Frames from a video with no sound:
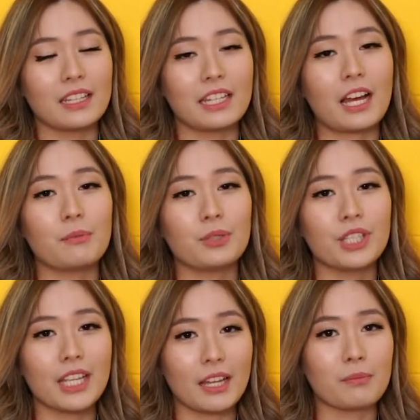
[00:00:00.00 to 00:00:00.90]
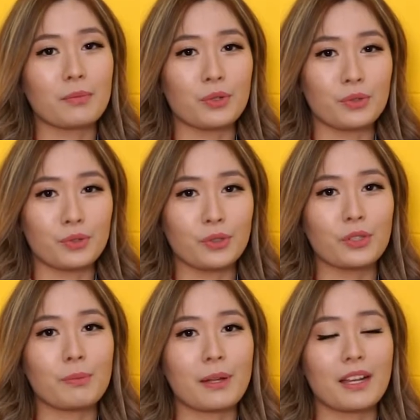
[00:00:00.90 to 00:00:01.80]
yang kemudian
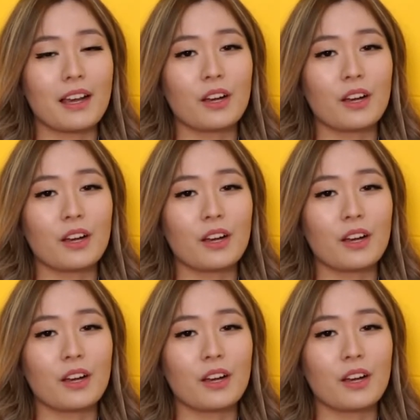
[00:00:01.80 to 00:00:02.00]
berujung kepada